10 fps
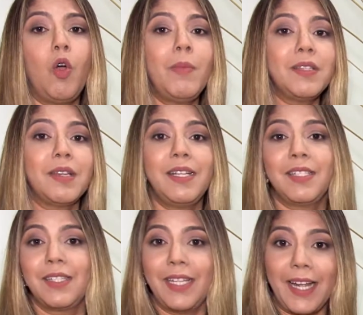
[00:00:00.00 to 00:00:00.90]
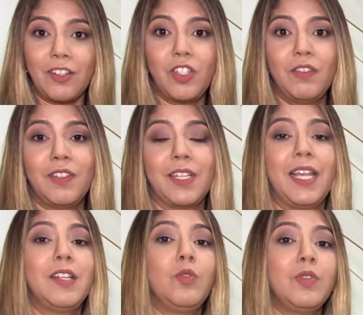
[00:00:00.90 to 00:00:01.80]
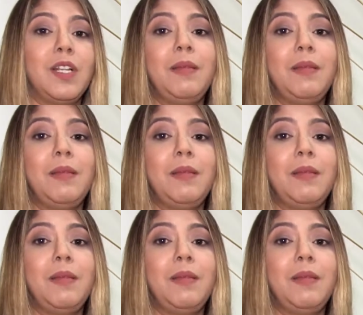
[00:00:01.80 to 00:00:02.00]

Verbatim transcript: como as crenças negativas que nos